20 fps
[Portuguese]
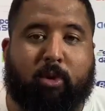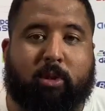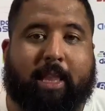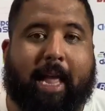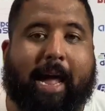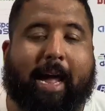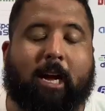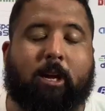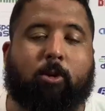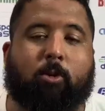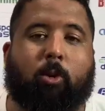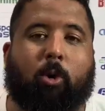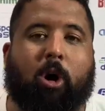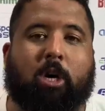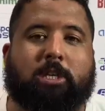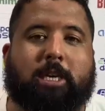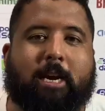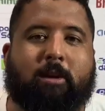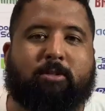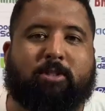o técnico
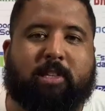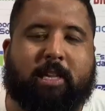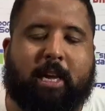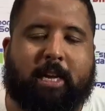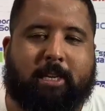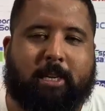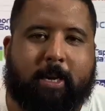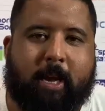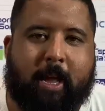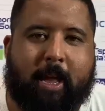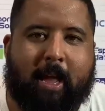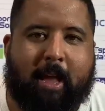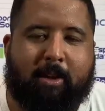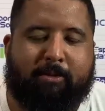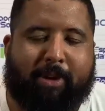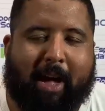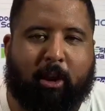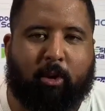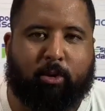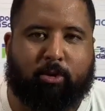Rogério Ceni
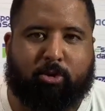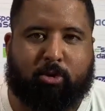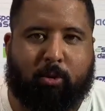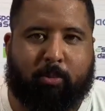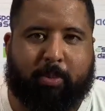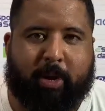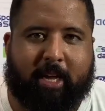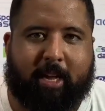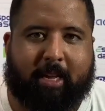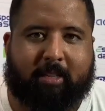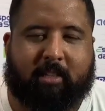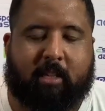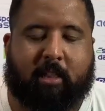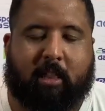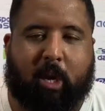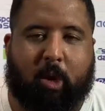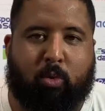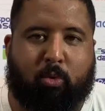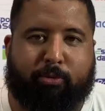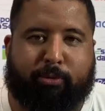falou sobre esse
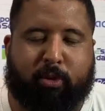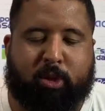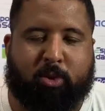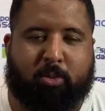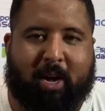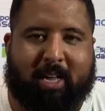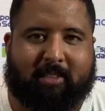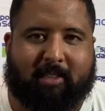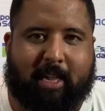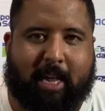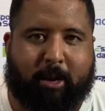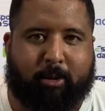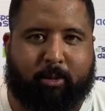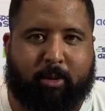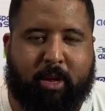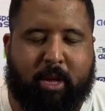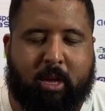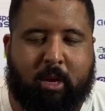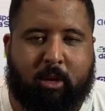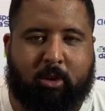triunfo de 1 a 0